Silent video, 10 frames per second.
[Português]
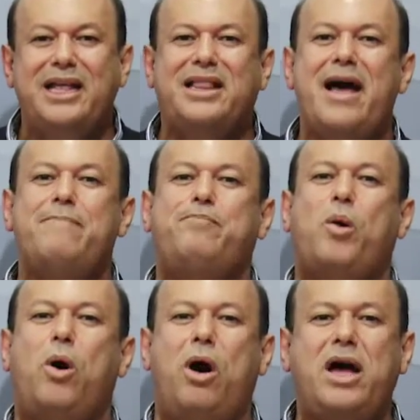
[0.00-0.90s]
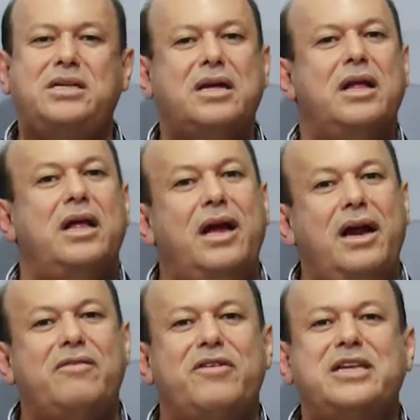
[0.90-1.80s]
E depois
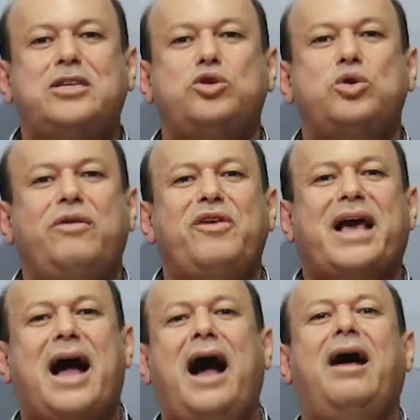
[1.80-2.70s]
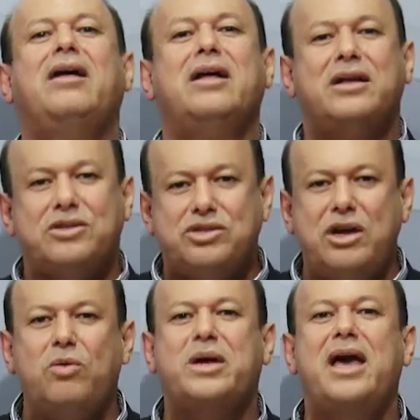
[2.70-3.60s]
ele vem se justificar.
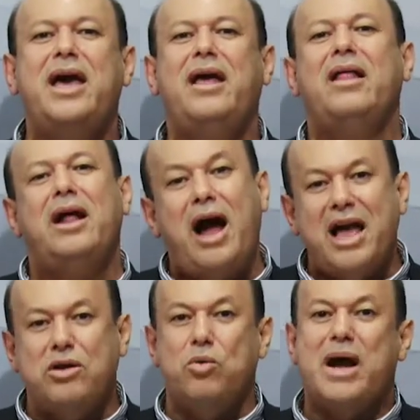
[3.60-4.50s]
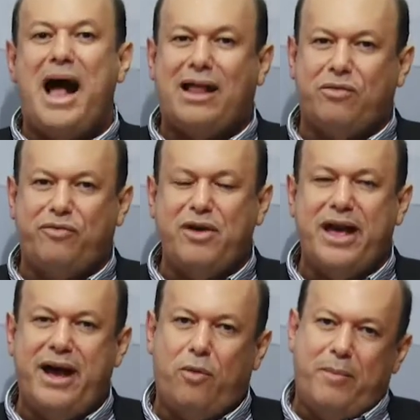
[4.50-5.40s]
São o quê aí o gado
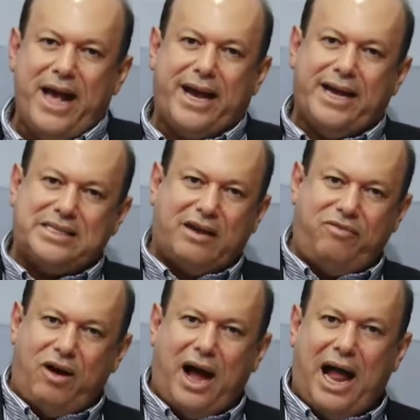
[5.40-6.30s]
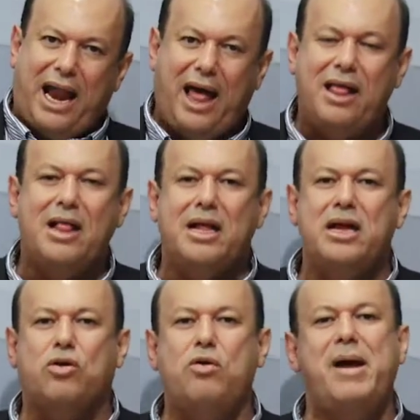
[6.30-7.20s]
fiel pega essa fala
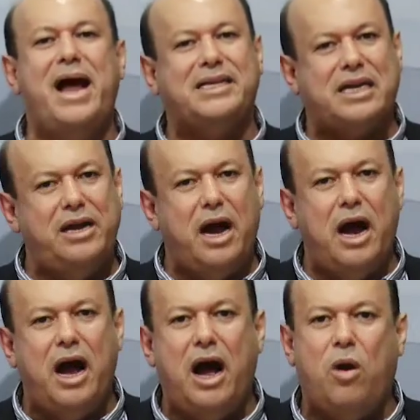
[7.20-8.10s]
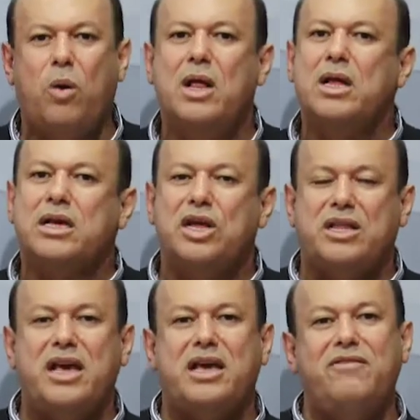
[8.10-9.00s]
e começa, não,
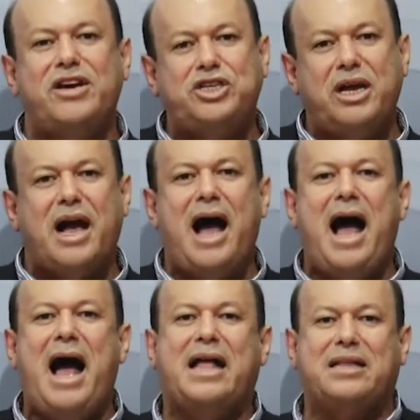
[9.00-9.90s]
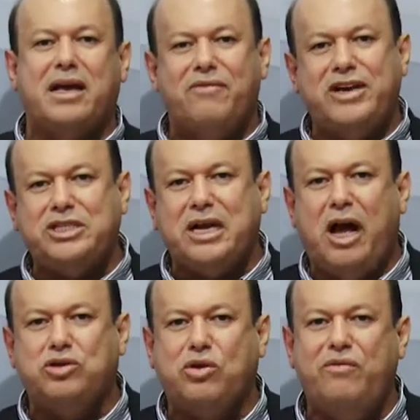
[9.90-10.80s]
que tem que investigar, tem que
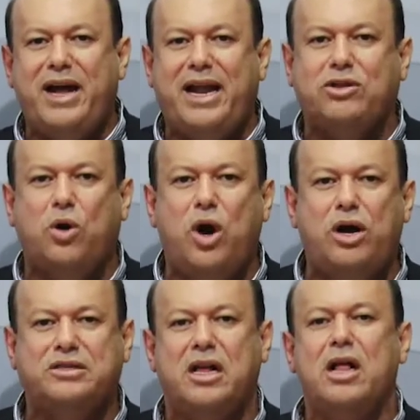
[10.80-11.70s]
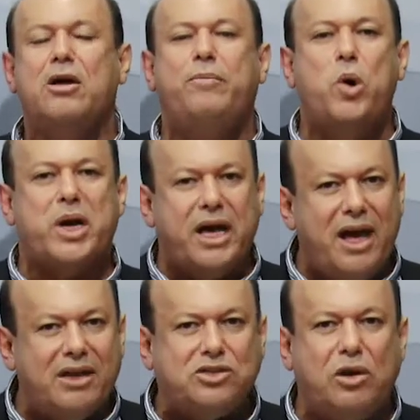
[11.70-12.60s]
investigar os governadores,
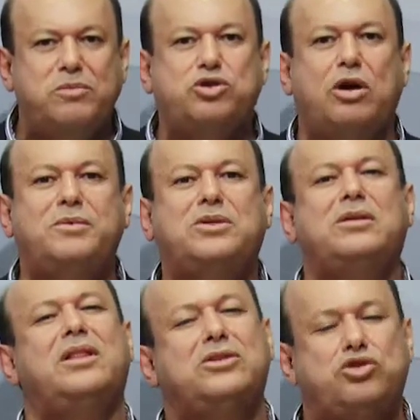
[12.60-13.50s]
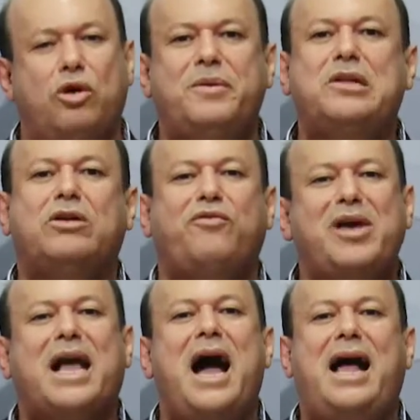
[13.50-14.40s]
porque sobre, sobre, sobre
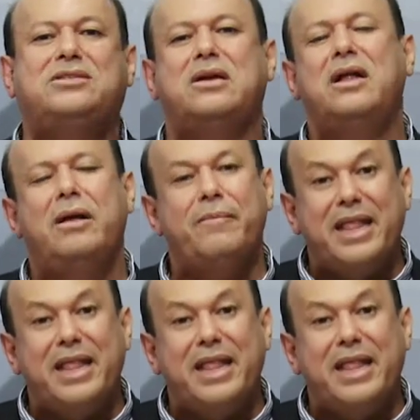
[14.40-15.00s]
notificados.